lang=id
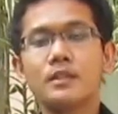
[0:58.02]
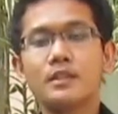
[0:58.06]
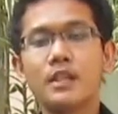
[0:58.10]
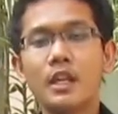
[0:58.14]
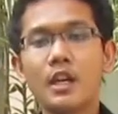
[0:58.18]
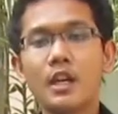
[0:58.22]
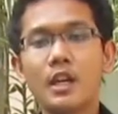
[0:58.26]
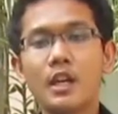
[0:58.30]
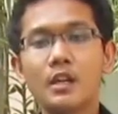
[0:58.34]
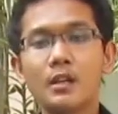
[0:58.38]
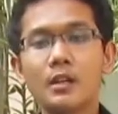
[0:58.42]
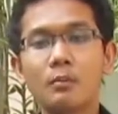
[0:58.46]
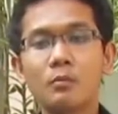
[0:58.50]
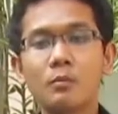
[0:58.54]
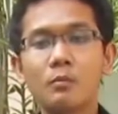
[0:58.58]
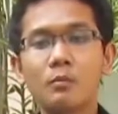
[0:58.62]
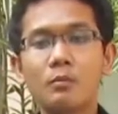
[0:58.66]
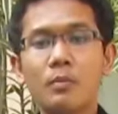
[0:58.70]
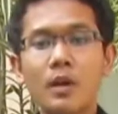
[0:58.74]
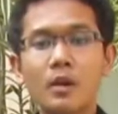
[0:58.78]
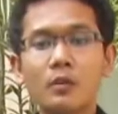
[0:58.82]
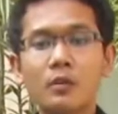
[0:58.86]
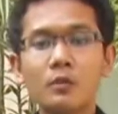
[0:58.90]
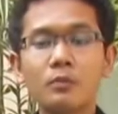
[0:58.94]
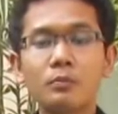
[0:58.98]
saya akan
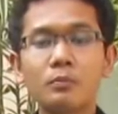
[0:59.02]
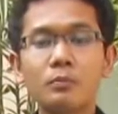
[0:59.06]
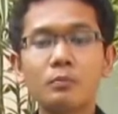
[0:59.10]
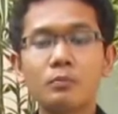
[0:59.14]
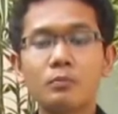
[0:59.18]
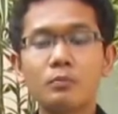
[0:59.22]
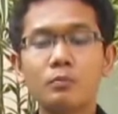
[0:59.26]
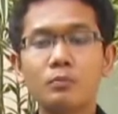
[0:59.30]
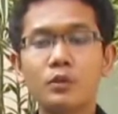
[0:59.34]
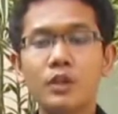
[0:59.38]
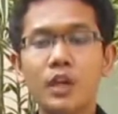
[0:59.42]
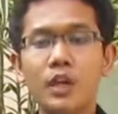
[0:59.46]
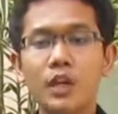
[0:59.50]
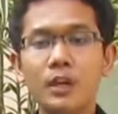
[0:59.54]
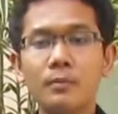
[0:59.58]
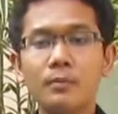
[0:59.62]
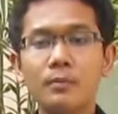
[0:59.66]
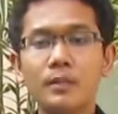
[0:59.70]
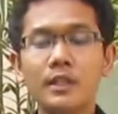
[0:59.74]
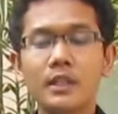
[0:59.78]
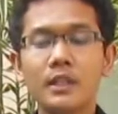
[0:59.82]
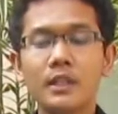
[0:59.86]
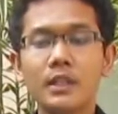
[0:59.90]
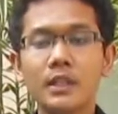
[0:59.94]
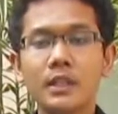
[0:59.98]
membangun budaya
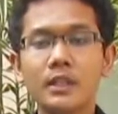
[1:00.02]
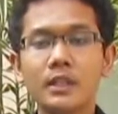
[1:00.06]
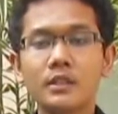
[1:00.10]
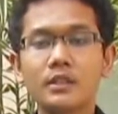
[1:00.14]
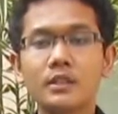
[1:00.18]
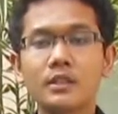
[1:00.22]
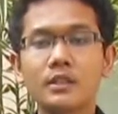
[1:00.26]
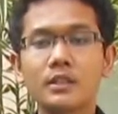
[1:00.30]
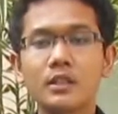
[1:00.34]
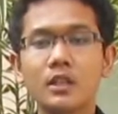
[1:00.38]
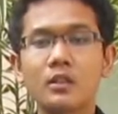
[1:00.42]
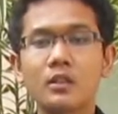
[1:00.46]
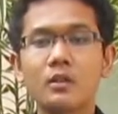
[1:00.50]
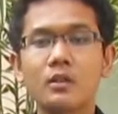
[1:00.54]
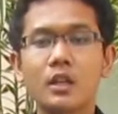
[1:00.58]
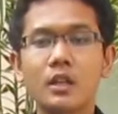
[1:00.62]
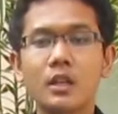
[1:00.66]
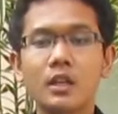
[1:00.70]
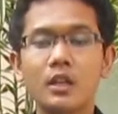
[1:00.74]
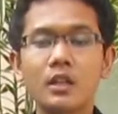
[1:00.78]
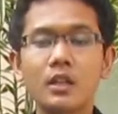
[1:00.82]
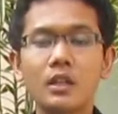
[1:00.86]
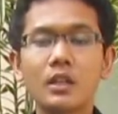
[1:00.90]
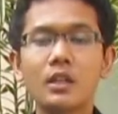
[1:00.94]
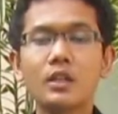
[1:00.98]
pendidikan serta
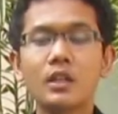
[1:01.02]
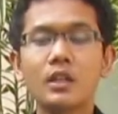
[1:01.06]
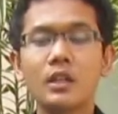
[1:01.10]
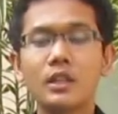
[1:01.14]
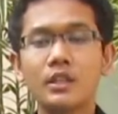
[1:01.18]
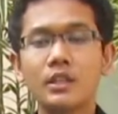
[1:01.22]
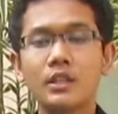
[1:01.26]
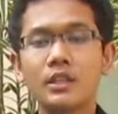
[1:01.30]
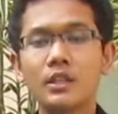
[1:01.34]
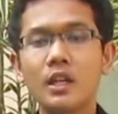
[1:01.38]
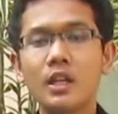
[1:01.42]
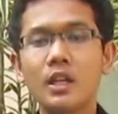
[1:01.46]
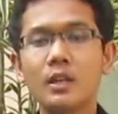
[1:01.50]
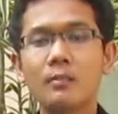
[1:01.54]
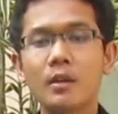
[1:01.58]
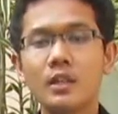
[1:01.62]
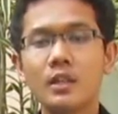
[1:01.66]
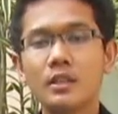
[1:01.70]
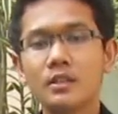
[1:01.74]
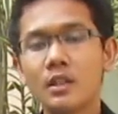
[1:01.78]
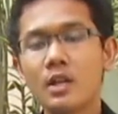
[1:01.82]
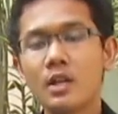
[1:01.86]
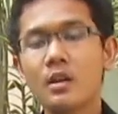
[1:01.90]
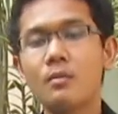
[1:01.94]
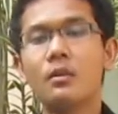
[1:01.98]
kerohanian di dalam
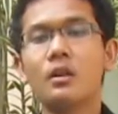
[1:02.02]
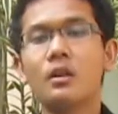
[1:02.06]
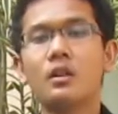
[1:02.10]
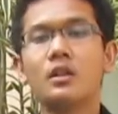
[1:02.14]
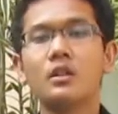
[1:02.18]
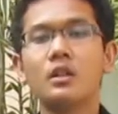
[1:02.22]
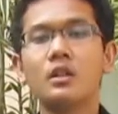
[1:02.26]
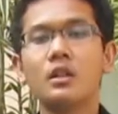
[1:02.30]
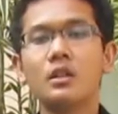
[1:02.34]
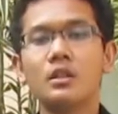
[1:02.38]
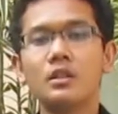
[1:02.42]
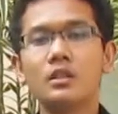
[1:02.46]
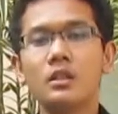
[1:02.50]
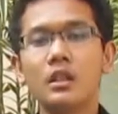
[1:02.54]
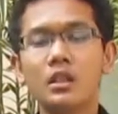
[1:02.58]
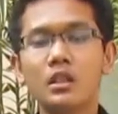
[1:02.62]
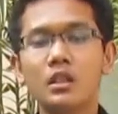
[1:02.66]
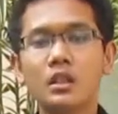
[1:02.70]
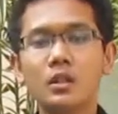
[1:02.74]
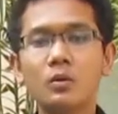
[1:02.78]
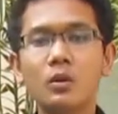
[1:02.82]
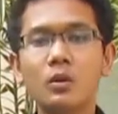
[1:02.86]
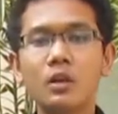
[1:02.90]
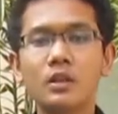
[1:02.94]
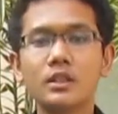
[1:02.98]
asrama
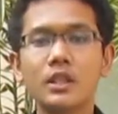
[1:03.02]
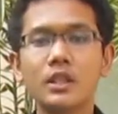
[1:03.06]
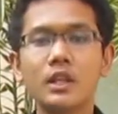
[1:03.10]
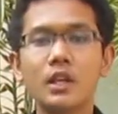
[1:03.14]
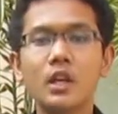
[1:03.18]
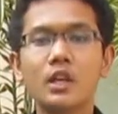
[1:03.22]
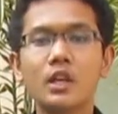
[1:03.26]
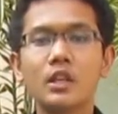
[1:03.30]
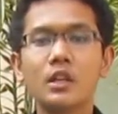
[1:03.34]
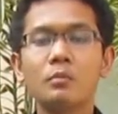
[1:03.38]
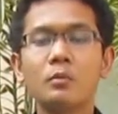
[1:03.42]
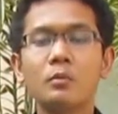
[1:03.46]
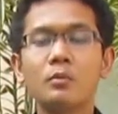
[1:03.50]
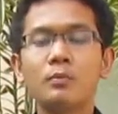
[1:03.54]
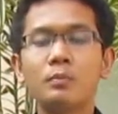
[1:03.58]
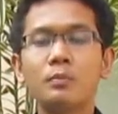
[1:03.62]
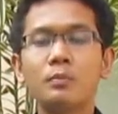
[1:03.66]
yang kedua, saya akan